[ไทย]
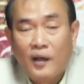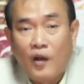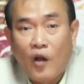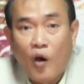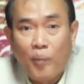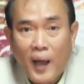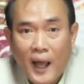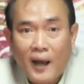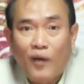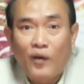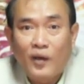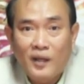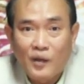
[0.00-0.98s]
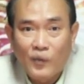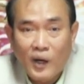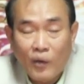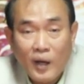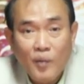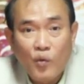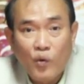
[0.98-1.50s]
หล่อพระเราก็ถือว่าเรา
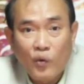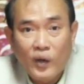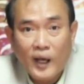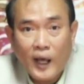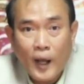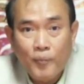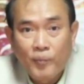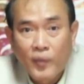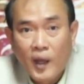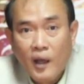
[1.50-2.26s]
ได้บุญด้วยนะครับ